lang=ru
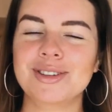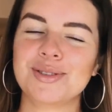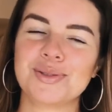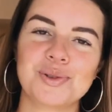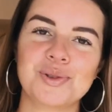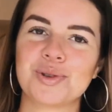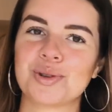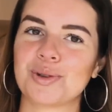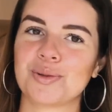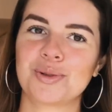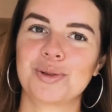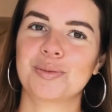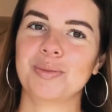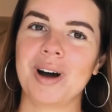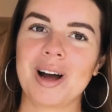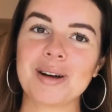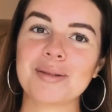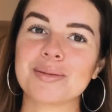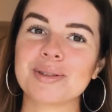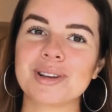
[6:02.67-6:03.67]
Не суть, что в
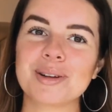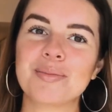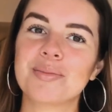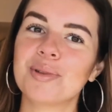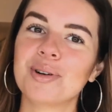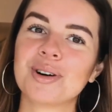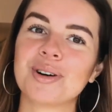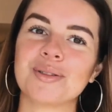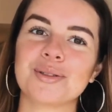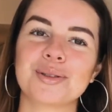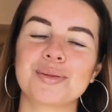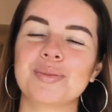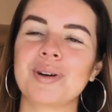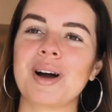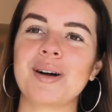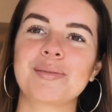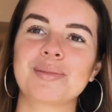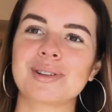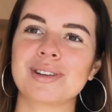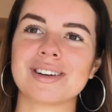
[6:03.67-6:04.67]
Дубае было плохо, в
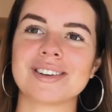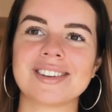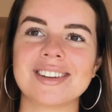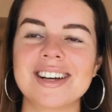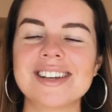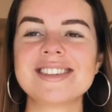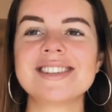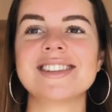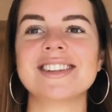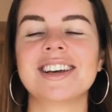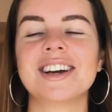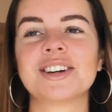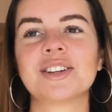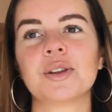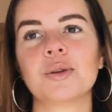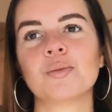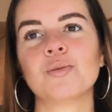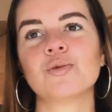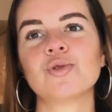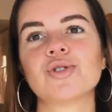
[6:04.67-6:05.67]
Дубае было классно. Я к
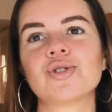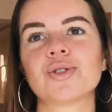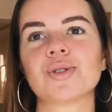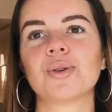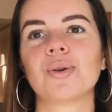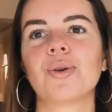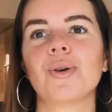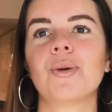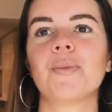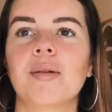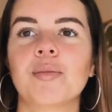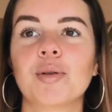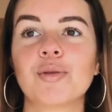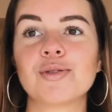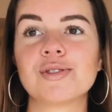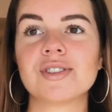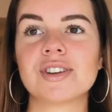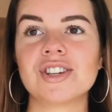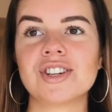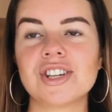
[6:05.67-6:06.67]
тому, что мы
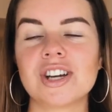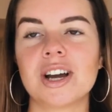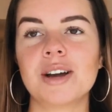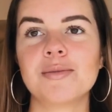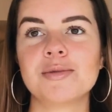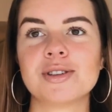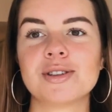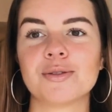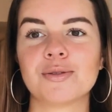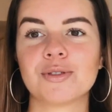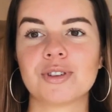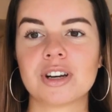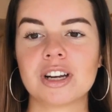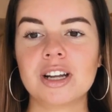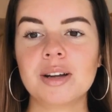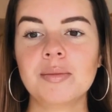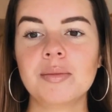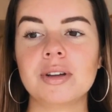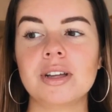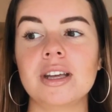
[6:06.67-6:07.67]
возвращаемся в
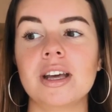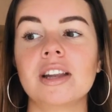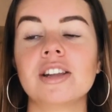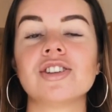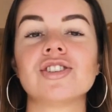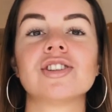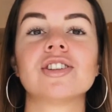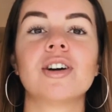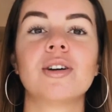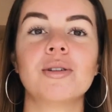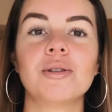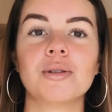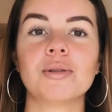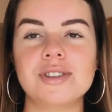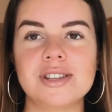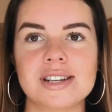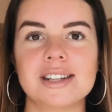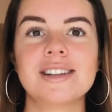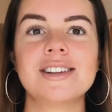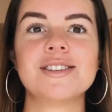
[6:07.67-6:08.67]
Крым, и я начинаю
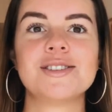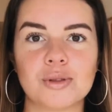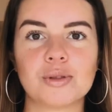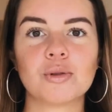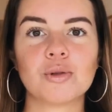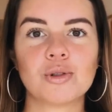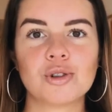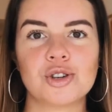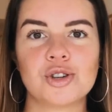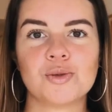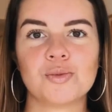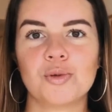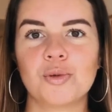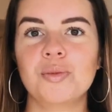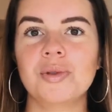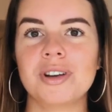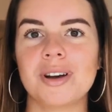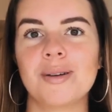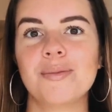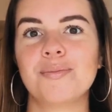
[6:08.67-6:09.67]
делать то, к чему
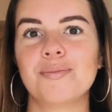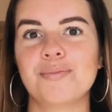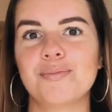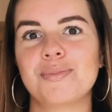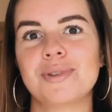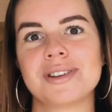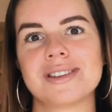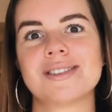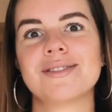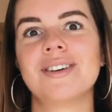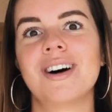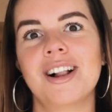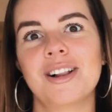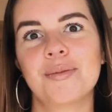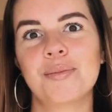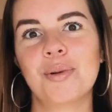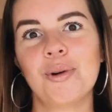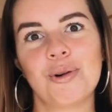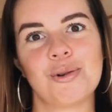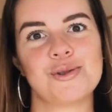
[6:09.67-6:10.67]
меня призывал
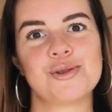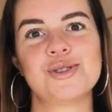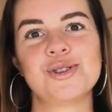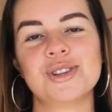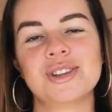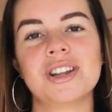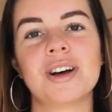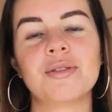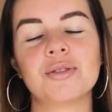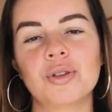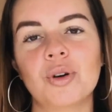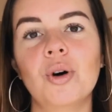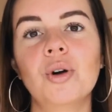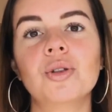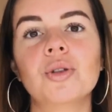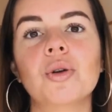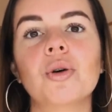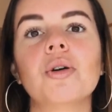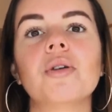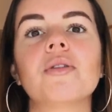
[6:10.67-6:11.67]
Бог очень давно,
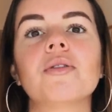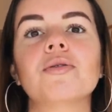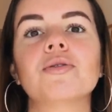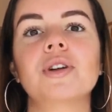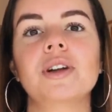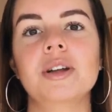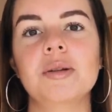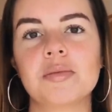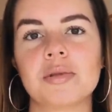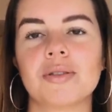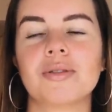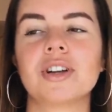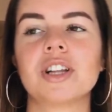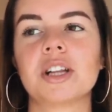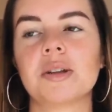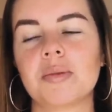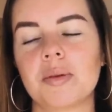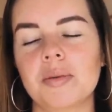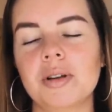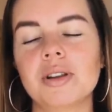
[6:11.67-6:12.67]
но именно в
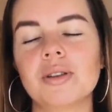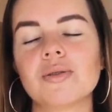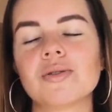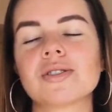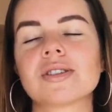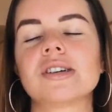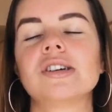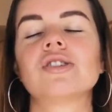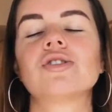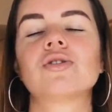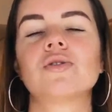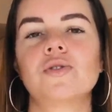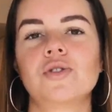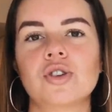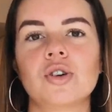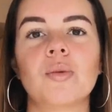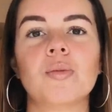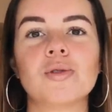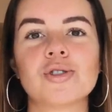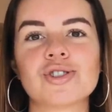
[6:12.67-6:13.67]
этот момент он сказал, что
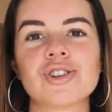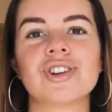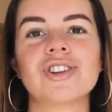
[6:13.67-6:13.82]
все, можно